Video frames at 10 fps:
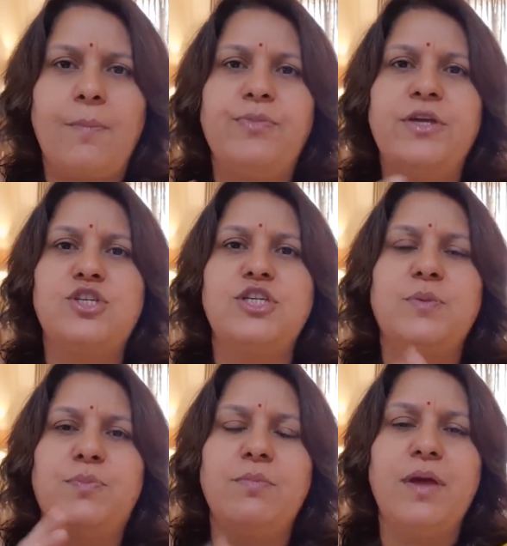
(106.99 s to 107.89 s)
अपने
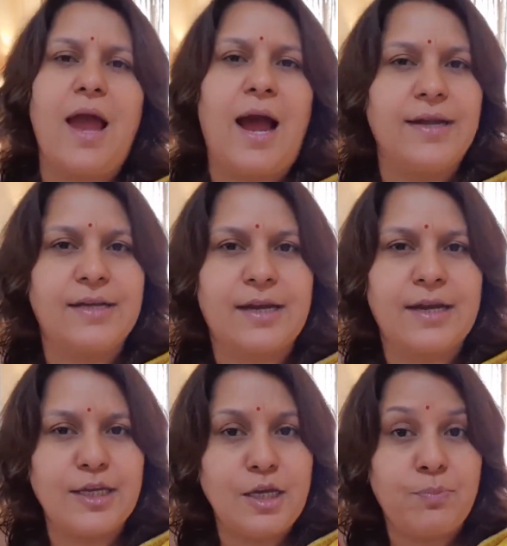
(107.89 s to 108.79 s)
जीडीपी में ऐड कर
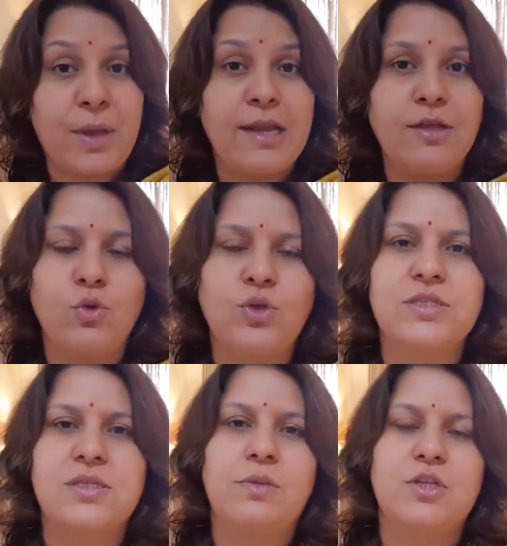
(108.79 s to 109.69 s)
लेगी पहले तो
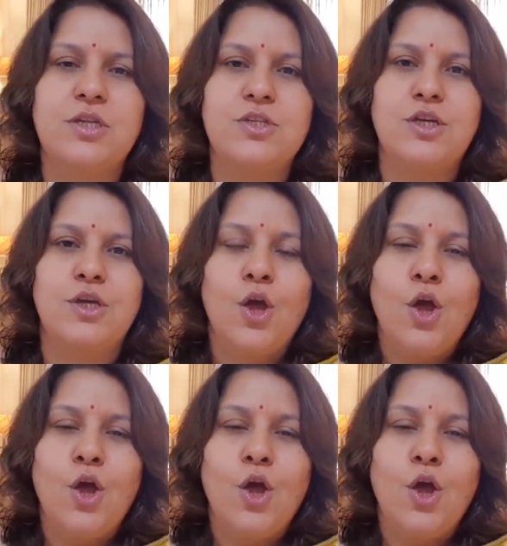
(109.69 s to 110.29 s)
ये समझ लीजिए